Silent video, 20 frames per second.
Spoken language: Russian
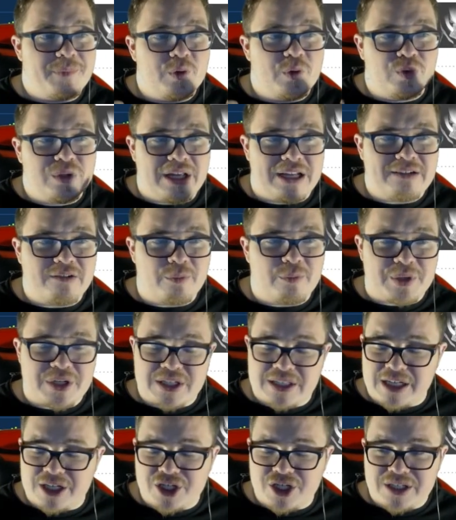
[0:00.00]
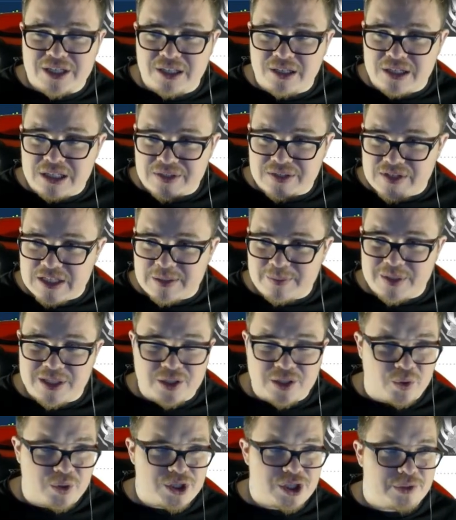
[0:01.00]
у данного персонажа
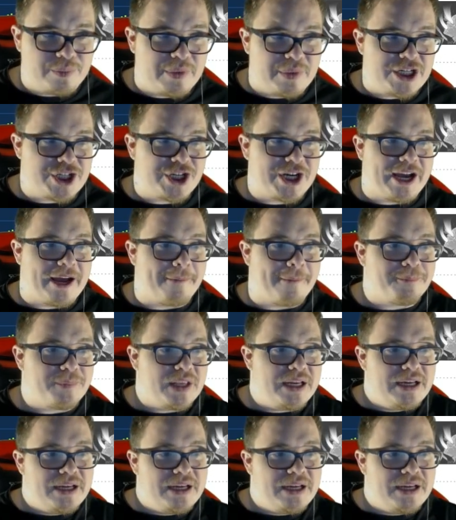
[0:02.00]
скиллозависимость очень большая.